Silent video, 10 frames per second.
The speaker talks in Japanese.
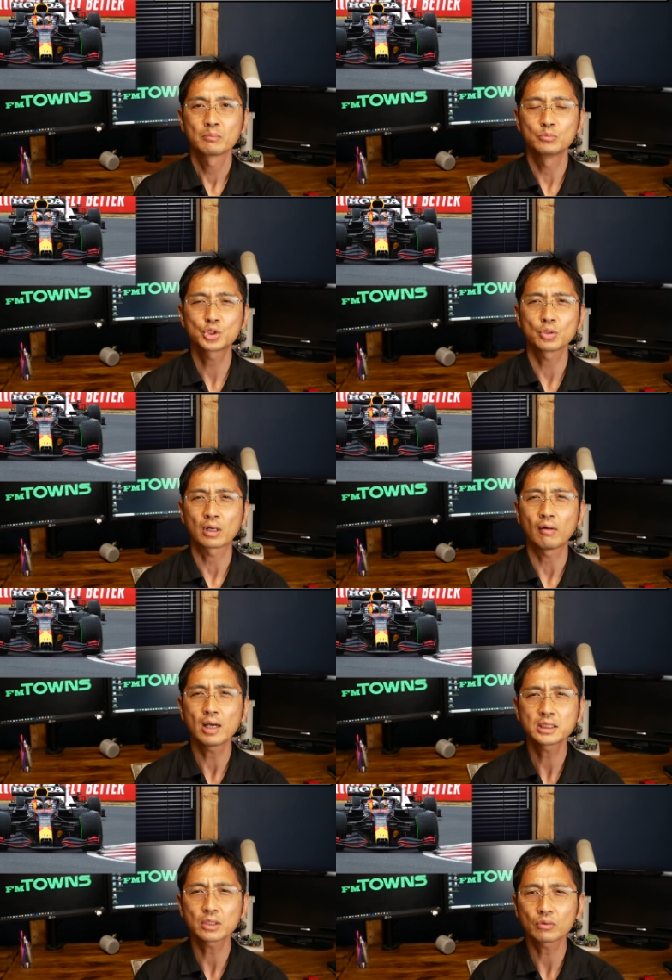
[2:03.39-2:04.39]
むしろ
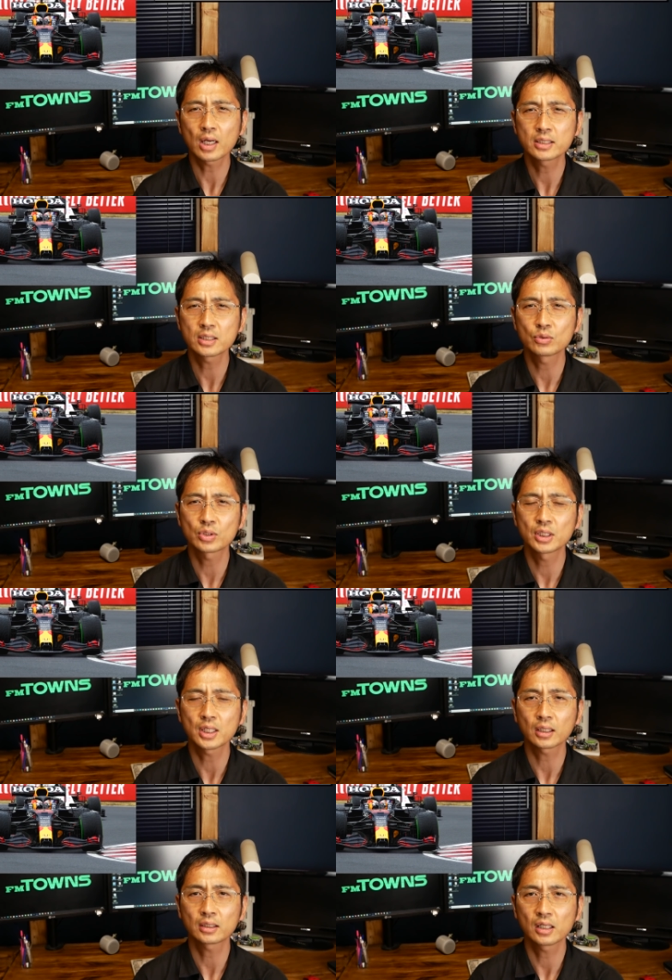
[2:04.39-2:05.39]
河合ちゃんの解説を聞き
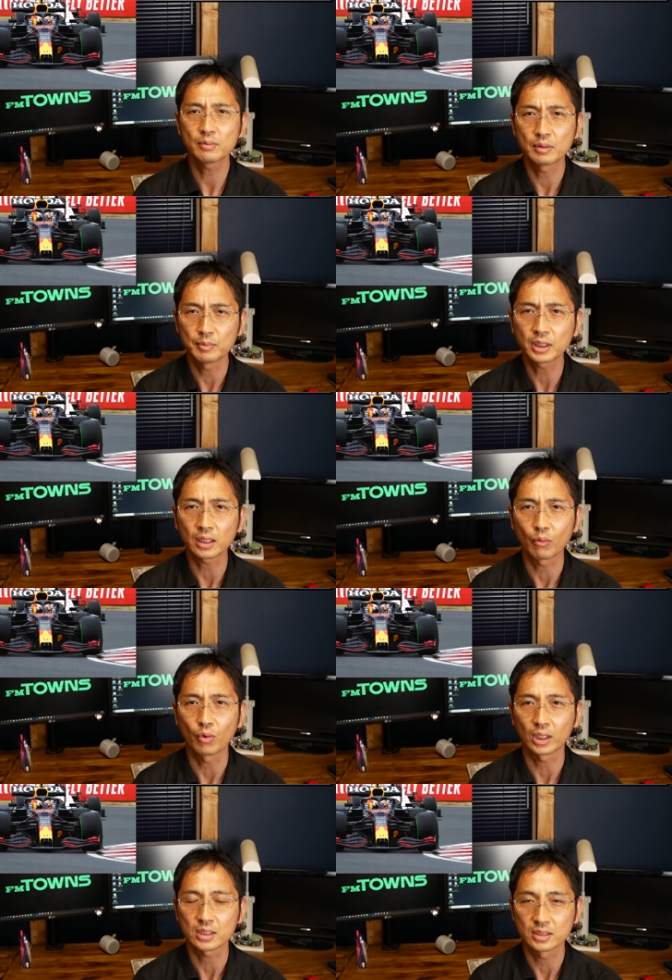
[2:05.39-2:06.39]
ながらテレビで見てた
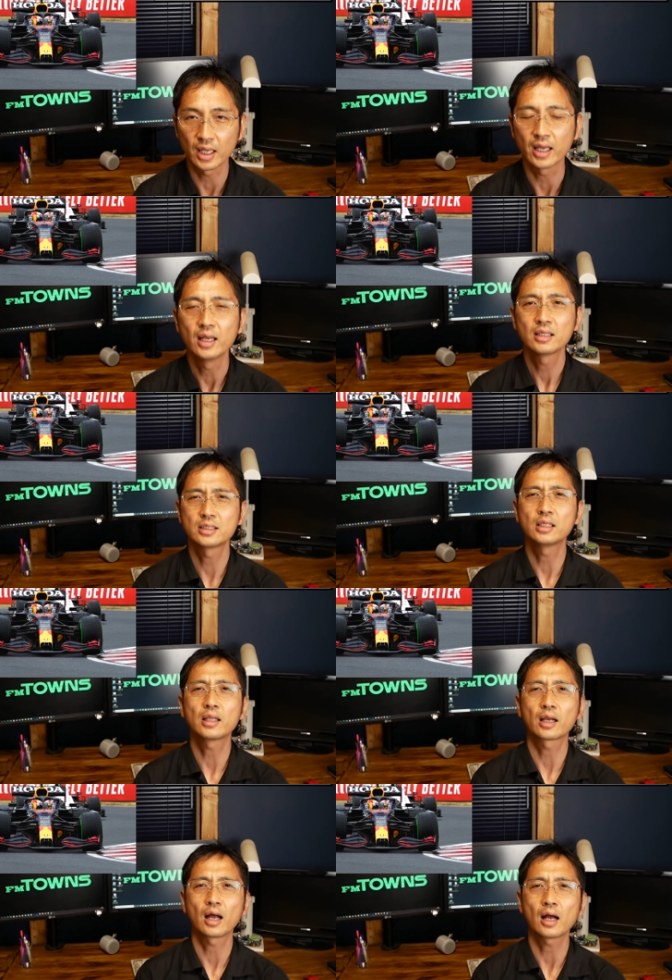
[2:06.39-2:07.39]
方がですね、全
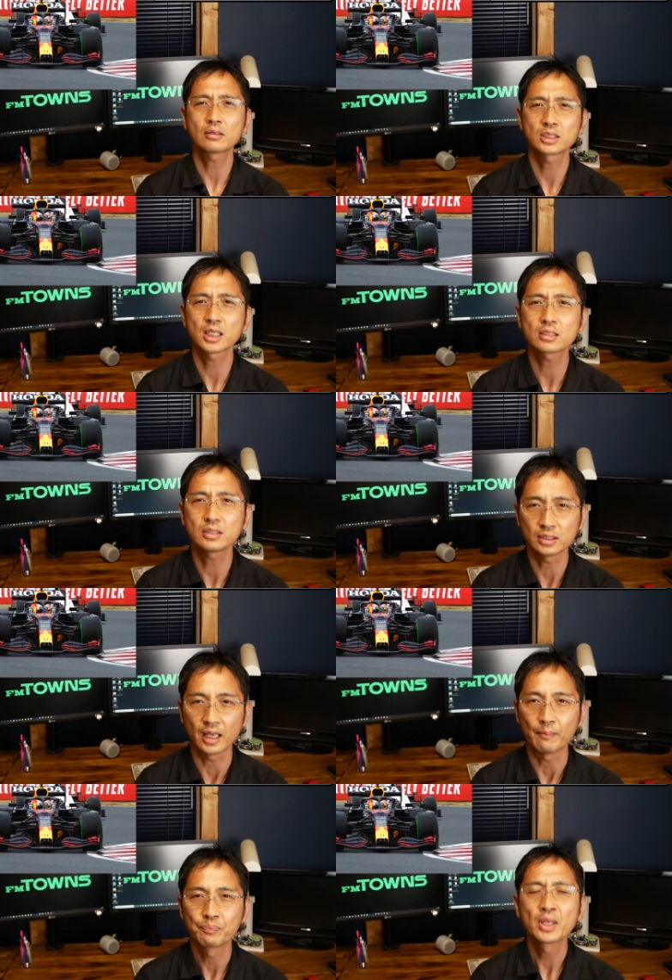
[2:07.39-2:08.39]
体が把握しやすいん
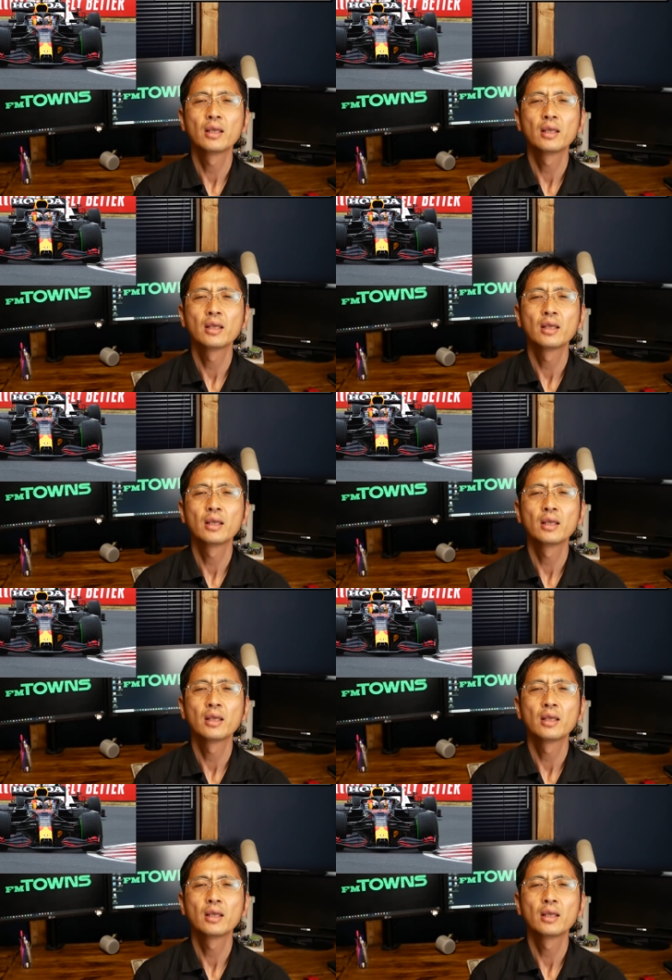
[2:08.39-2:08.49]
で、